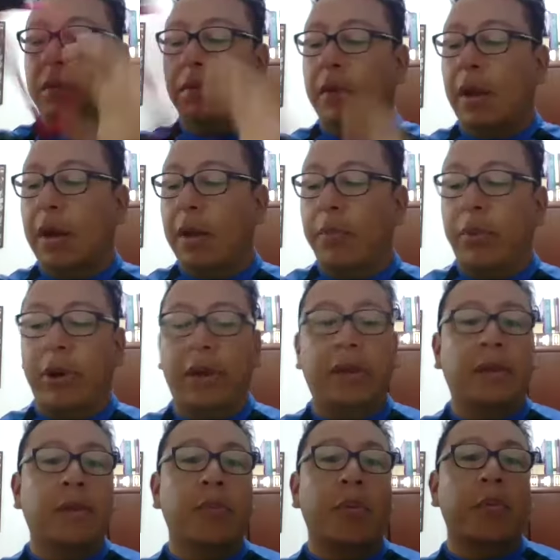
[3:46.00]
una lámpara de
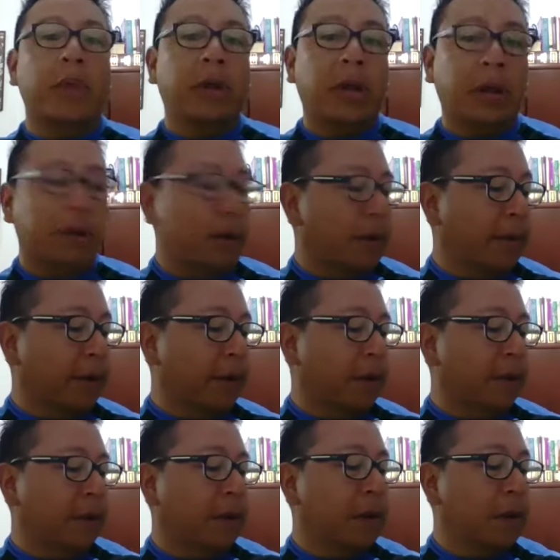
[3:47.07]
tipo minero que van a
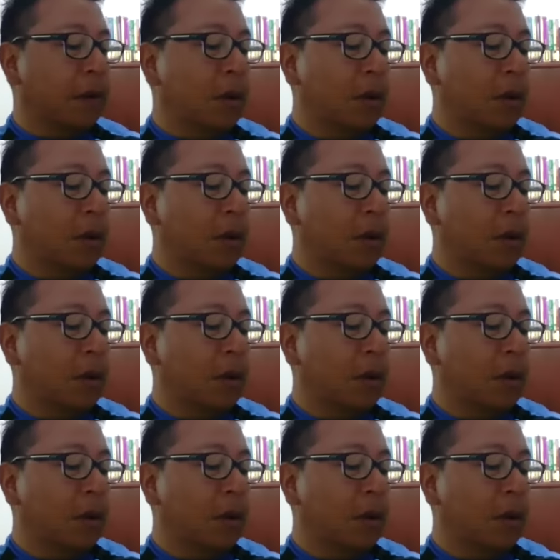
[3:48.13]
hacer.